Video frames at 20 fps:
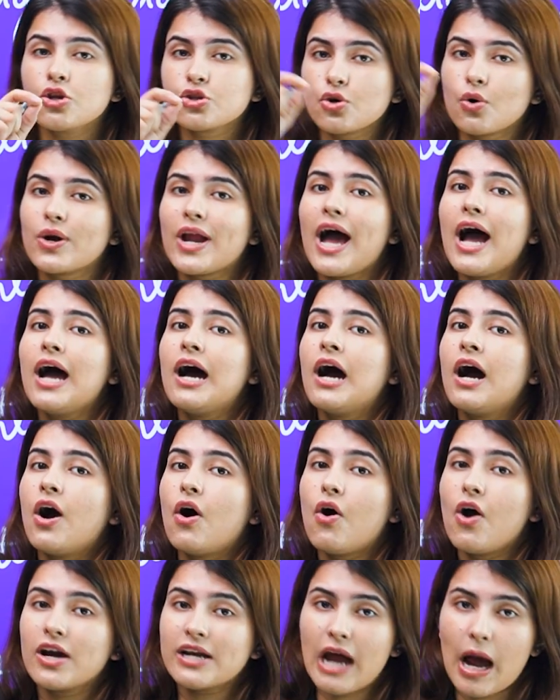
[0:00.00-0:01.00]
थोड़ा
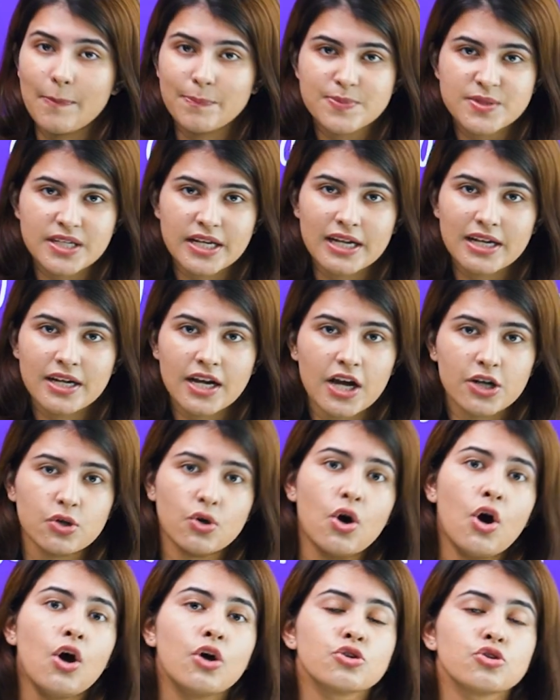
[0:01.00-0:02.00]
और अपस्किल
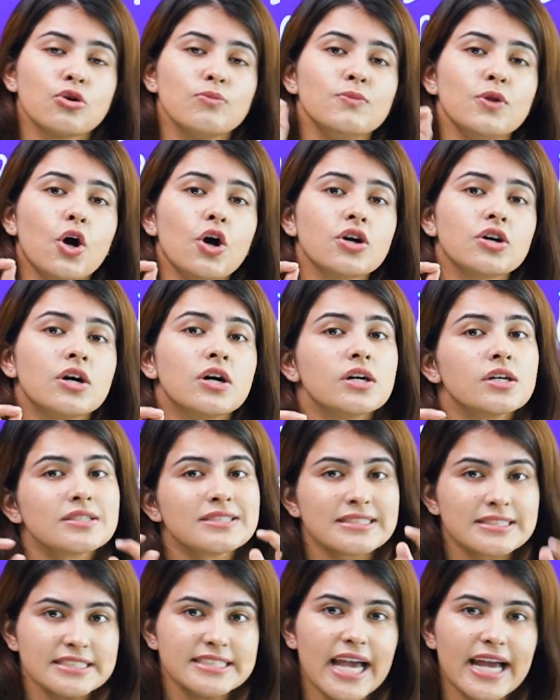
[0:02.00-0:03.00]
करो तुम लोग
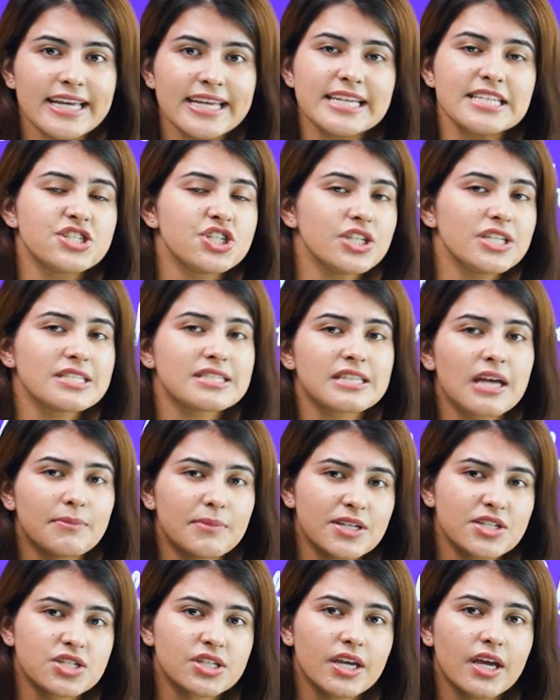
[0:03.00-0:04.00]
यही चीज़
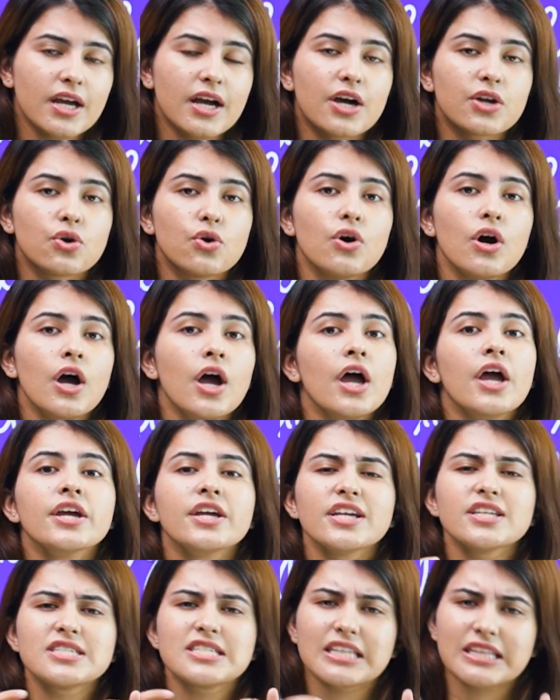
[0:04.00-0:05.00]
समझ के करो
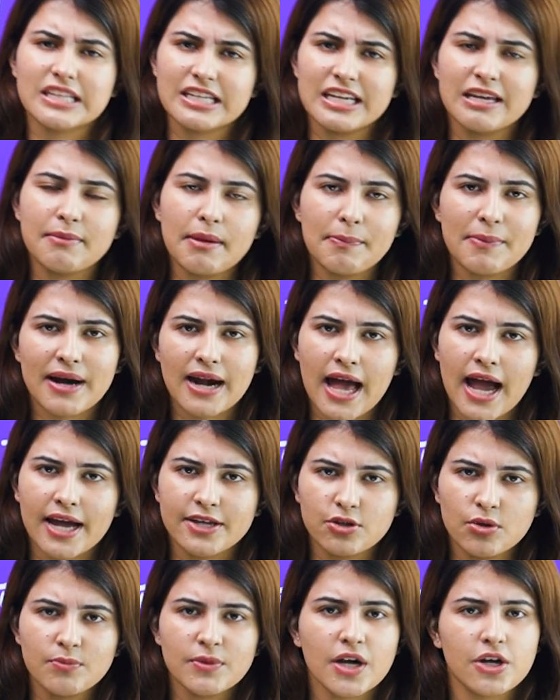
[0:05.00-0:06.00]
कि जितनी भी पढ़ाई
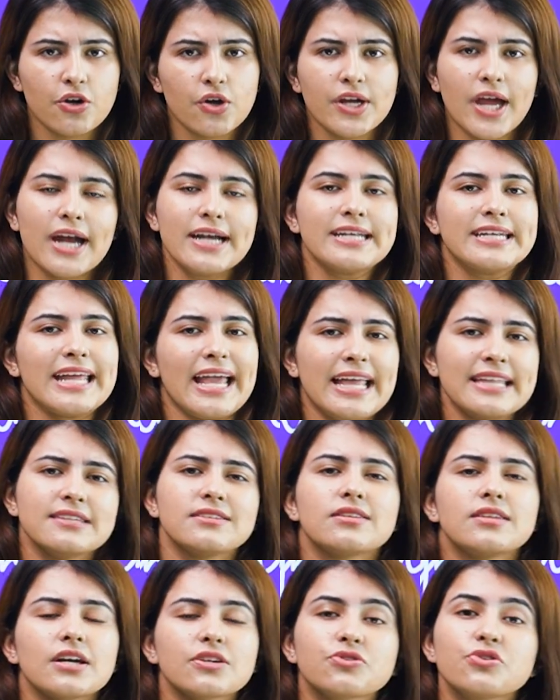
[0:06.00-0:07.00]
तुम करो यार टेंथ
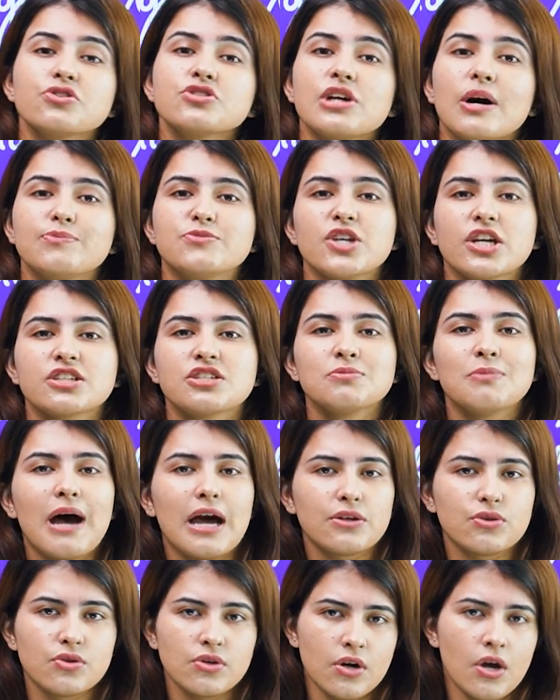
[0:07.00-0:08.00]
तक तो सब्जेक्ट्स
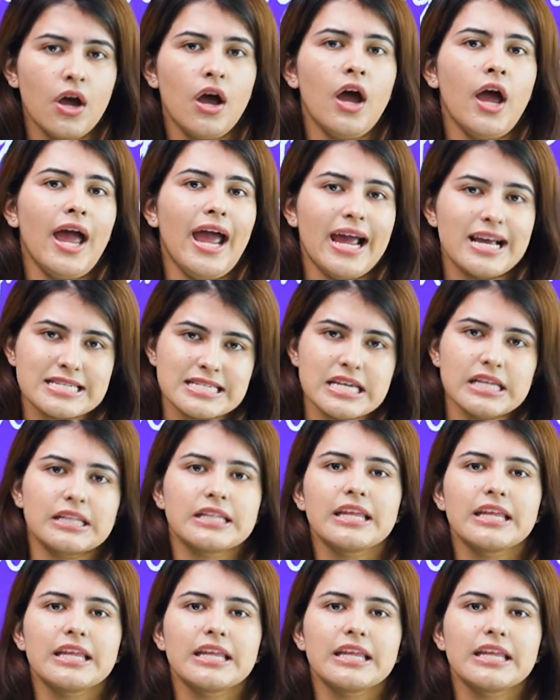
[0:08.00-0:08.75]
मानो ऐसे